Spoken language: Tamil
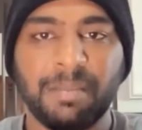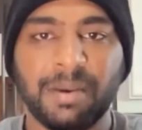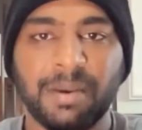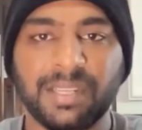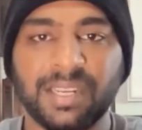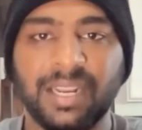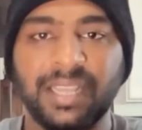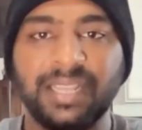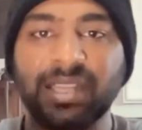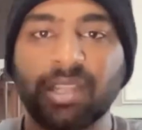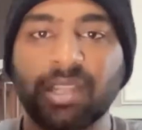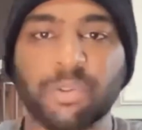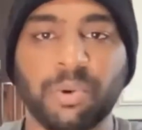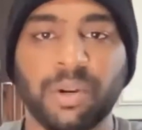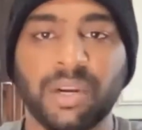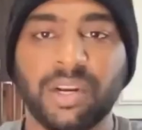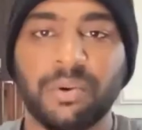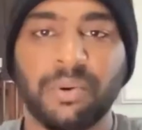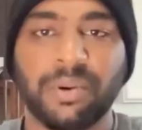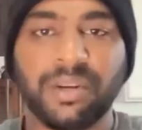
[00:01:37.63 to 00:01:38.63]
பசங்களை இந்த
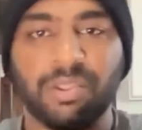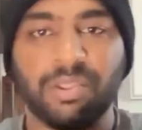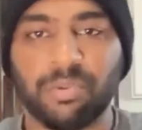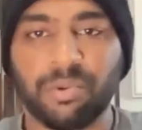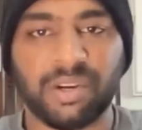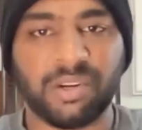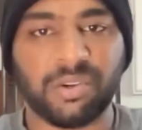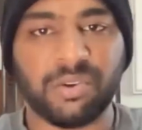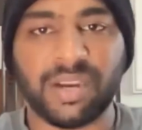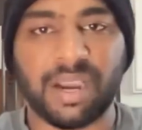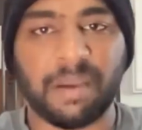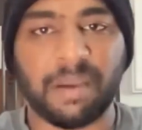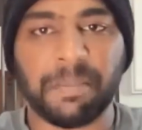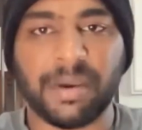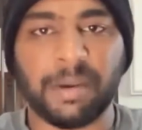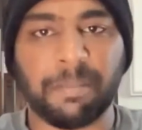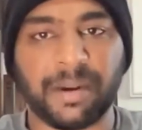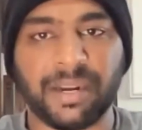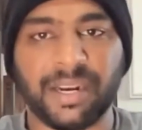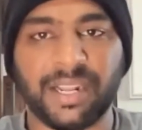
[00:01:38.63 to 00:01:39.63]
ஸ்டூடெண்ட்டுக்கும் இந்த ஸ்டூடெண்ட்டுக்கும்
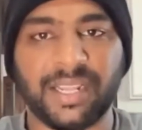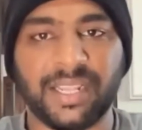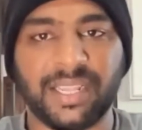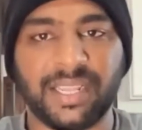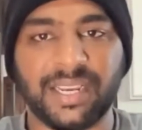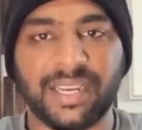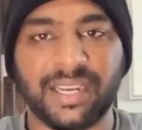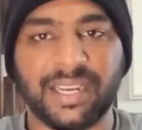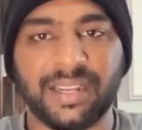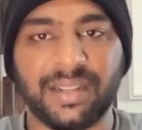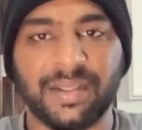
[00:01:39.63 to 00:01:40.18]
கம்பேர் பண்ணாதீங்க